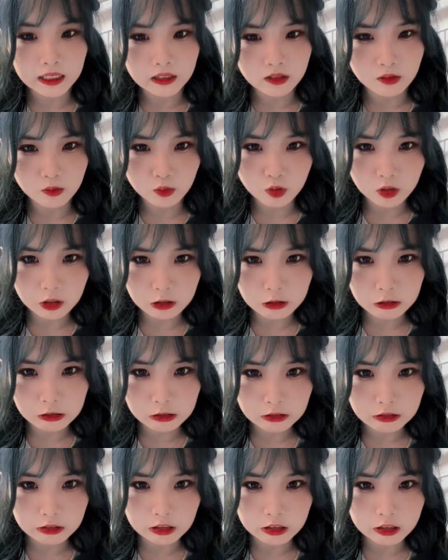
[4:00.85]
能不能
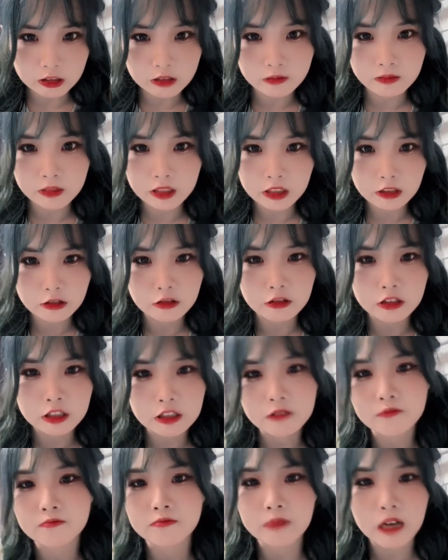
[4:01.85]
剩点什么给我
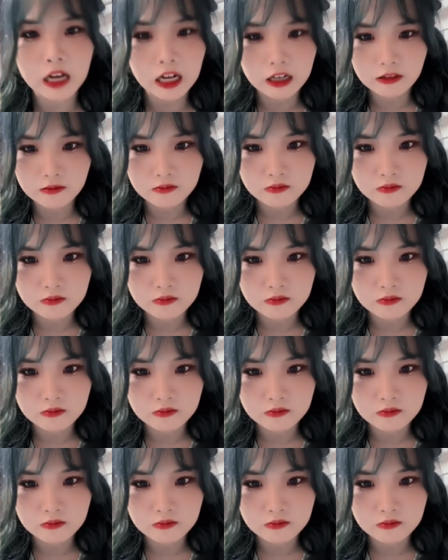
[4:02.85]
领吧。